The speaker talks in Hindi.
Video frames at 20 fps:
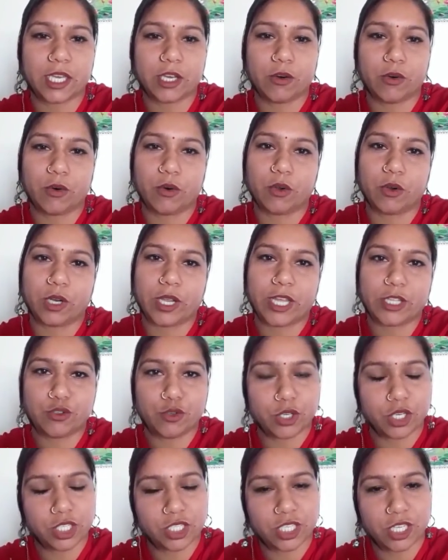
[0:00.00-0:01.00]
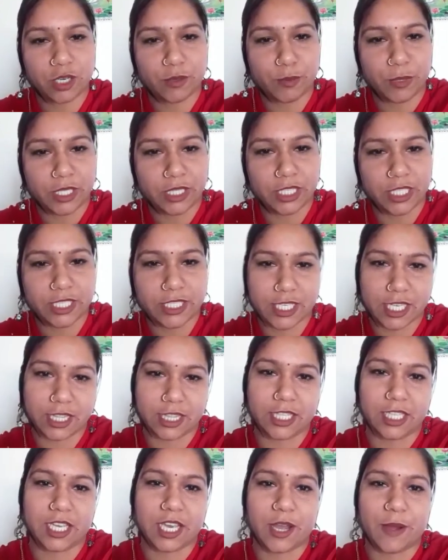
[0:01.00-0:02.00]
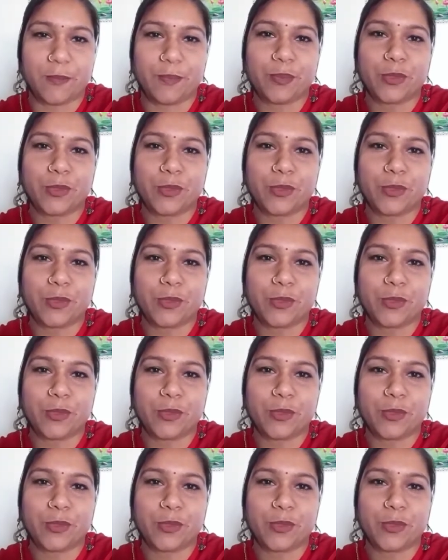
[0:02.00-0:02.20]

और एजुकेशन भी दी जाती है